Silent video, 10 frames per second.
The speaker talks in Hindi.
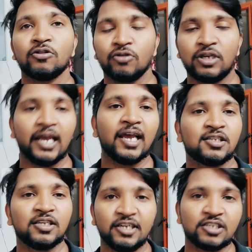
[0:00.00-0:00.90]
तो ये
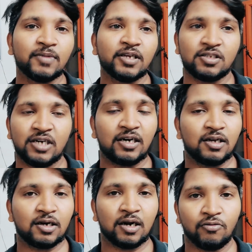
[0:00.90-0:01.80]
सीरीज़ मैं स्टार्ट
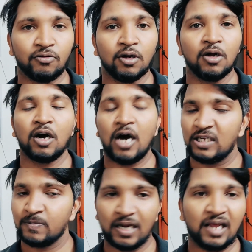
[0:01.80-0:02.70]
कर रहा हूँ
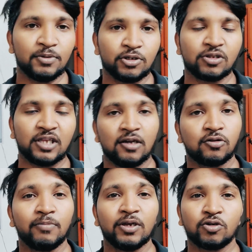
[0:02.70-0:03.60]
आज पहला एपिसोड था
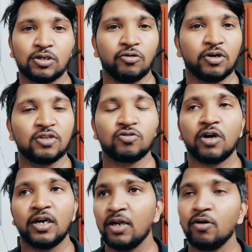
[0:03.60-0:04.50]
तो मैं सोच रहा हूँ कि इसको
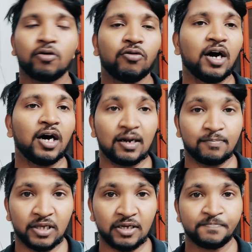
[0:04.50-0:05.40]
कंटिन्यू रखूंगा हर
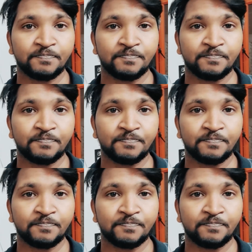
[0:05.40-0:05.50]
हफ्ते